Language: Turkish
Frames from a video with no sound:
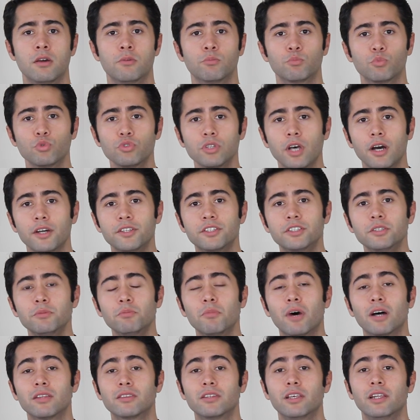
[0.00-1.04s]
Bu saydığım
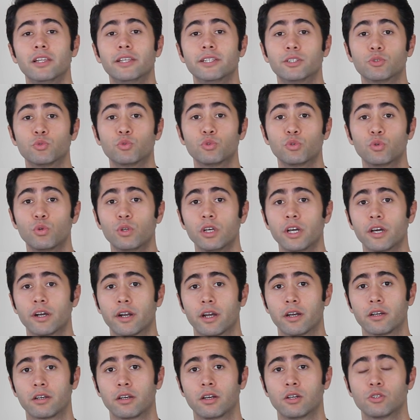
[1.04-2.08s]
maddeleri
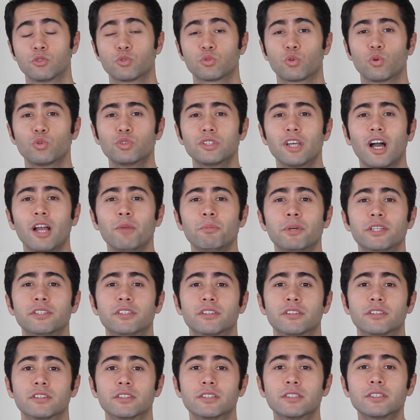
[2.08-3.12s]
uygulayarak sosyal
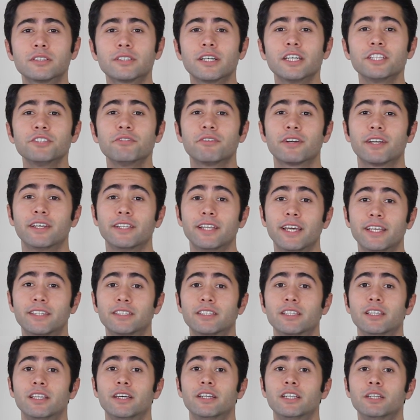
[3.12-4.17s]
medyanın stres veren
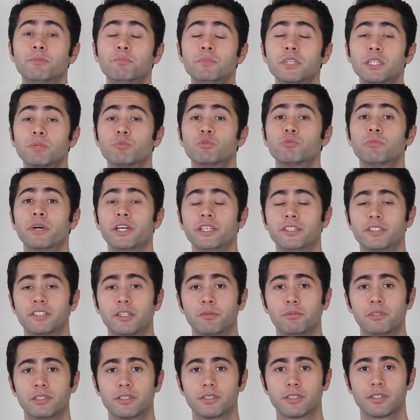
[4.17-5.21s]
etkilerini minimuma
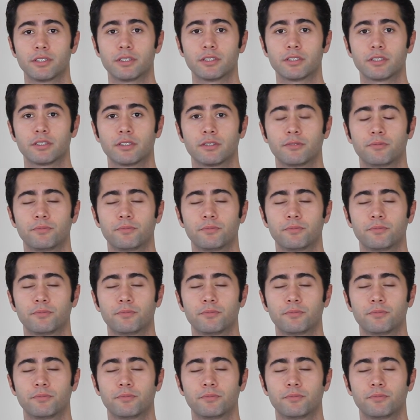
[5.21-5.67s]
indirebilirsiniz.''